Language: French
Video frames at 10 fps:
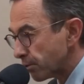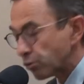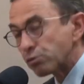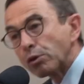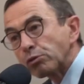
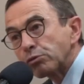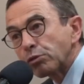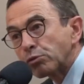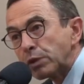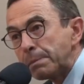euh, dans,
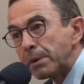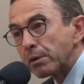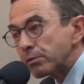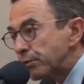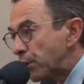sur tous les
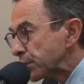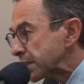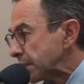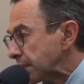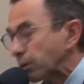plans, une
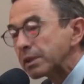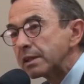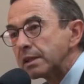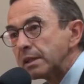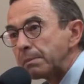France qui est
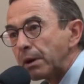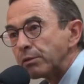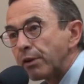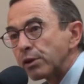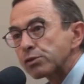endettée n'est
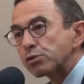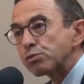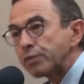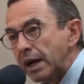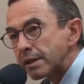pas une France
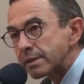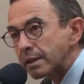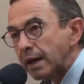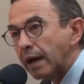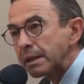souveraine,
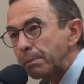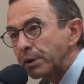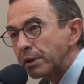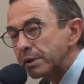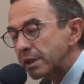c'est-à-dire
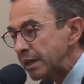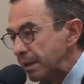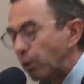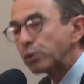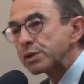indépendante,
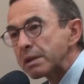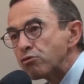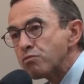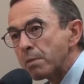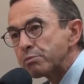libre de
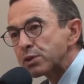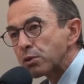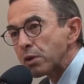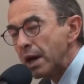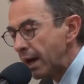ses mouvements,
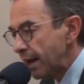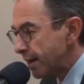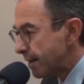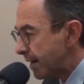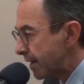puisque euh,
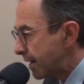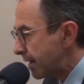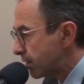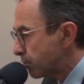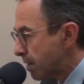
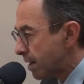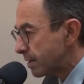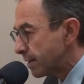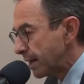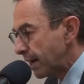elle
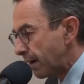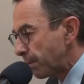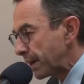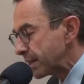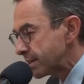doit euh,
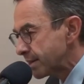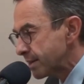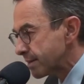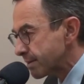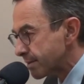emprunter